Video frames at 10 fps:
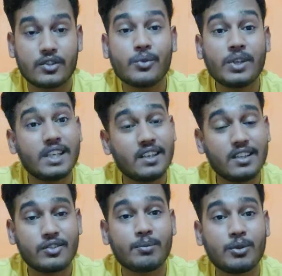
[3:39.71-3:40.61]
जरूरी नहीं
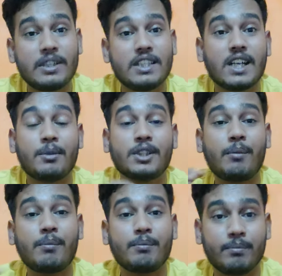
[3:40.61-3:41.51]
ना कि सबको मिल जाएगा
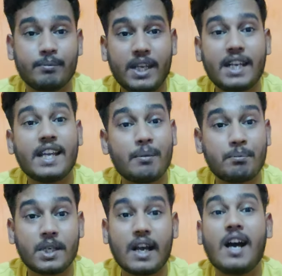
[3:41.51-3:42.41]
मतलब मेरे
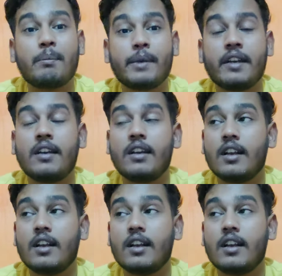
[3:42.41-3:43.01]
यहाँ बिहार में